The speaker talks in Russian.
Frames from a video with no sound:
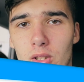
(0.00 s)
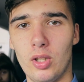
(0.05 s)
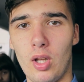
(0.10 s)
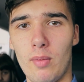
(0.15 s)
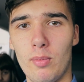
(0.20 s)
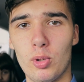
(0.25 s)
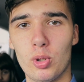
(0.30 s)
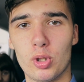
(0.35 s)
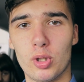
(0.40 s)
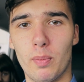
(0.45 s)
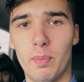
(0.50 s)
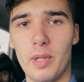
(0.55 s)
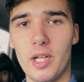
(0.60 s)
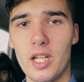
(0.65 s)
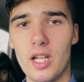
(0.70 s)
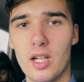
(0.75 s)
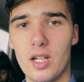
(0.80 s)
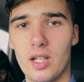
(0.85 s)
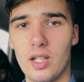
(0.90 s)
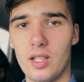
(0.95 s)
Ну, а мы уже
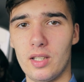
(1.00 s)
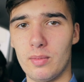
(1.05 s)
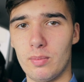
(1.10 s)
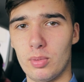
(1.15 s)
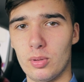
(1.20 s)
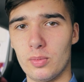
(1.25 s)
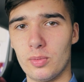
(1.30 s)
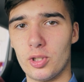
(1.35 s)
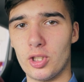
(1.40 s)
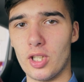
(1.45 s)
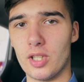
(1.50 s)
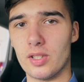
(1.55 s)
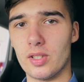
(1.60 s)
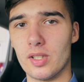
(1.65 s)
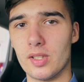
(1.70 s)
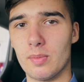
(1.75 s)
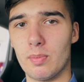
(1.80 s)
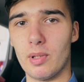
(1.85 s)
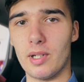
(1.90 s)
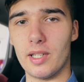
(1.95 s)
приехали, будем сейчас
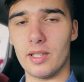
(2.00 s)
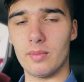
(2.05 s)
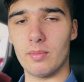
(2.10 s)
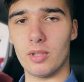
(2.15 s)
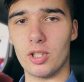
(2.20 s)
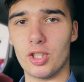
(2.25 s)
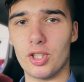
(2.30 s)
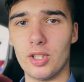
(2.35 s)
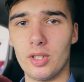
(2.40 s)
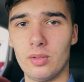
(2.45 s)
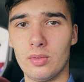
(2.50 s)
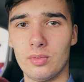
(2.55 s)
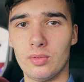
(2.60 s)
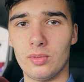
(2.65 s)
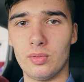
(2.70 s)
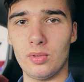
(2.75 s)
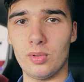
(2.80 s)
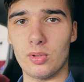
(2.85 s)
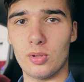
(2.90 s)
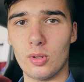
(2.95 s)
разбирать машину,
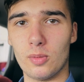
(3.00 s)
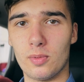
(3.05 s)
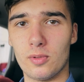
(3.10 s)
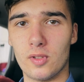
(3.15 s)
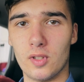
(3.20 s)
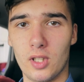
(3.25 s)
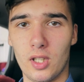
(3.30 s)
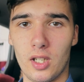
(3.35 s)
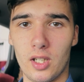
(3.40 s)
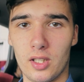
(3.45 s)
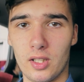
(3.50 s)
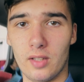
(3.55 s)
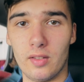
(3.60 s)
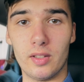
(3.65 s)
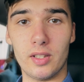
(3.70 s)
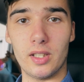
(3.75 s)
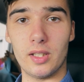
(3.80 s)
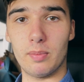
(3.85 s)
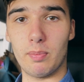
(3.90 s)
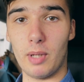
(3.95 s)
ну и, собственно,
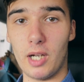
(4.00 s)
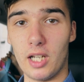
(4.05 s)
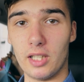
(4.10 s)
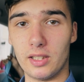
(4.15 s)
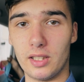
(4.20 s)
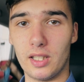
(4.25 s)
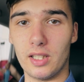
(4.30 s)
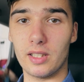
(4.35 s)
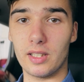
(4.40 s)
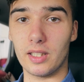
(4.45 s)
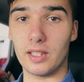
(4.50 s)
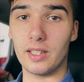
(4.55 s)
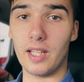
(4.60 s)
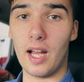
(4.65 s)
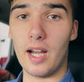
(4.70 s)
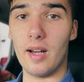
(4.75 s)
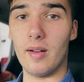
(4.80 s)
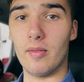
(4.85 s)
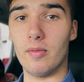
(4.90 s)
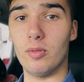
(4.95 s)
наводить порядки и так
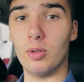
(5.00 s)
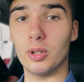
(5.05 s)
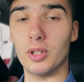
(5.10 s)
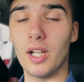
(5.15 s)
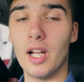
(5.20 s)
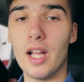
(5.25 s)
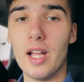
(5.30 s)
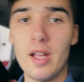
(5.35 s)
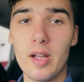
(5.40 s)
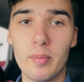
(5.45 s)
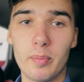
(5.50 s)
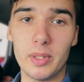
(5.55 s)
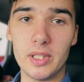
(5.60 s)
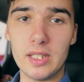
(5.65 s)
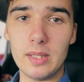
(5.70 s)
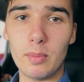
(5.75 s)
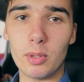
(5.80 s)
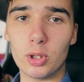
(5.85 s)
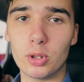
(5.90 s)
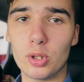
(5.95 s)
далее. Вот.
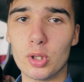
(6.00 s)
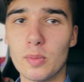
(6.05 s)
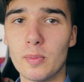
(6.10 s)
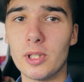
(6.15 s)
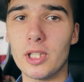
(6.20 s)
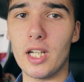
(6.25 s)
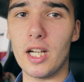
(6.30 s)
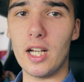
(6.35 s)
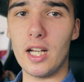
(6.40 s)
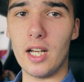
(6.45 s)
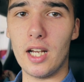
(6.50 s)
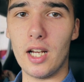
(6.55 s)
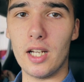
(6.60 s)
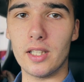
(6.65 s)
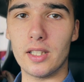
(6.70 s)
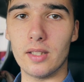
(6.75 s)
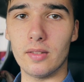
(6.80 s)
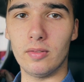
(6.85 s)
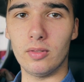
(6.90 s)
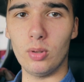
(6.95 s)
Спасибо, что смотрели
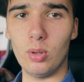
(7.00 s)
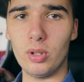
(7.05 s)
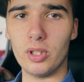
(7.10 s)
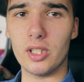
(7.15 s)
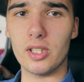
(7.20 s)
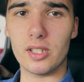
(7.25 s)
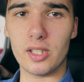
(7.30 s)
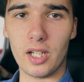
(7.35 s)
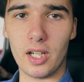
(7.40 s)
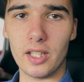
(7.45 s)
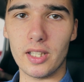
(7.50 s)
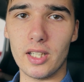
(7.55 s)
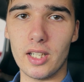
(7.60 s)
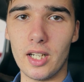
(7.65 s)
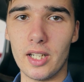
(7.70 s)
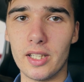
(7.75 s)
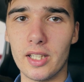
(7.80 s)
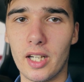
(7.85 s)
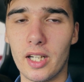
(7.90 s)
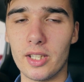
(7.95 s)
эти влоги.
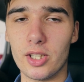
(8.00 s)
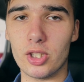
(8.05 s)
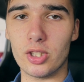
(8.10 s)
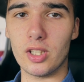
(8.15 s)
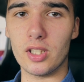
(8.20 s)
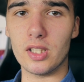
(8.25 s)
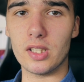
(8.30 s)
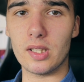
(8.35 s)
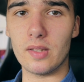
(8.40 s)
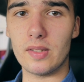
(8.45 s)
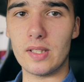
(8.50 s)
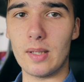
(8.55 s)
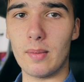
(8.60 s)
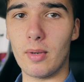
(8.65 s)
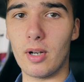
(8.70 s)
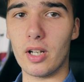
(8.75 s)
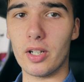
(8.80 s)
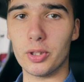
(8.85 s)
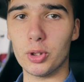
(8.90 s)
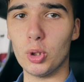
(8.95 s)
Заходили они, конечно, не
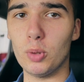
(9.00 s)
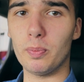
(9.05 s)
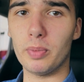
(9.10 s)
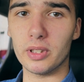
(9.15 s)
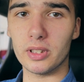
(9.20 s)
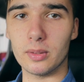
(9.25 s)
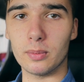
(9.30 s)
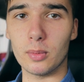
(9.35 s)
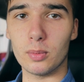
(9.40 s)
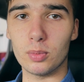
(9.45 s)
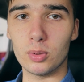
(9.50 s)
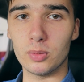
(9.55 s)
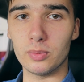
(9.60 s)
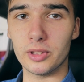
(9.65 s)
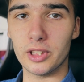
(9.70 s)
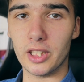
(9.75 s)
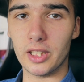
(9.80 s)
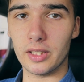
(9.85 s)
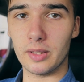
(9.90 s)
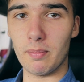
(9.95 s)
совсем хорошо, поэтому
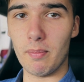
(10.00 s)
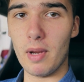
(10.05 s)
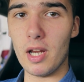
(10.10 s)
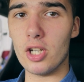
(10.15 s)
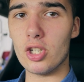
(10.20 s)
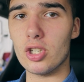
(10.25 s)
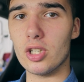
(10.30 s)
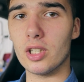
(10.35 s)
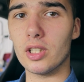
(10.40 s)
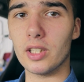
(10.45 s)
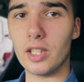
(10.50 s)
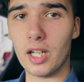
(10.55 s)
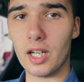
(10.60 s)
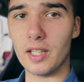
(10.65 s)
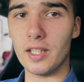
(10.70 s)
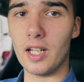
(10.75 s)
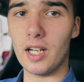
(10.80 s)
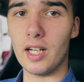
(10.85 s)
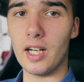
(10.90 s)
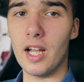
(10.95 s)
будем делать меньше их на
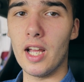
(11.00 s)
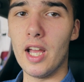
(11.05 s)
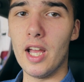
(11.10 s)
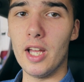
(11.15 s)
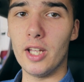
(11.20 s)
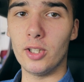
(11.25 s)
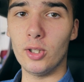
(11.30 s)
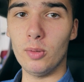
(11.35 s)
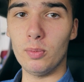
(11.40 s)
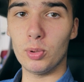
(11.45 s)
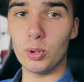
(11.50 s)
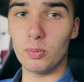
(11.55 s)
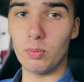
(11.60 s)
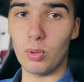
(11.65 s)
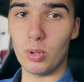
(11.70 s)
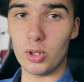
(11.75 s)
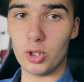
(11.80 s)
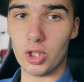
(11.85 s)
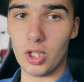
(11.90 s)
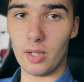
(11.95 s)
канале, но будет
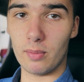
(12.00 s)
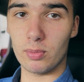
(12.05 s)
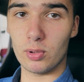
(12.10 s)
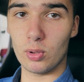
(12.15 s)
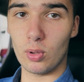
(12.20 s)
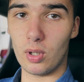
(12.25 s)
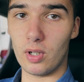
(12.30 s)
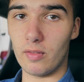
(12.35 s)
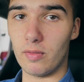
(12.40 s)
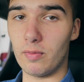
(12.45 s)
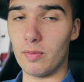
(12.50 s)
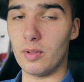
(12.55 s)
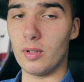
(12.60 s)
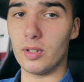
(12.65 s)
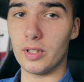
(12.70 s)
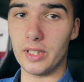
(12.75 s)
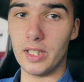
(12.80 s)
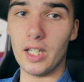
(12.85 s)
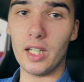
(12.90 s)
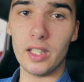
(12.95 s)
больше обзоров
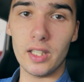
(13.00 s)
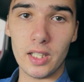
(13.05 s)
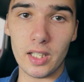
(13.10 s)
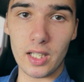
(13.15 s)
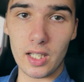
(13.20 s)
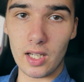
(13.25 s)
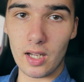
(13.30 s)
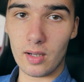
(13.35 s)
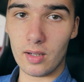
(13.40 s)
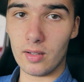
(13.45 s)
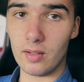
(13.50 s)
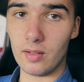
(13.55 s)
э, техники,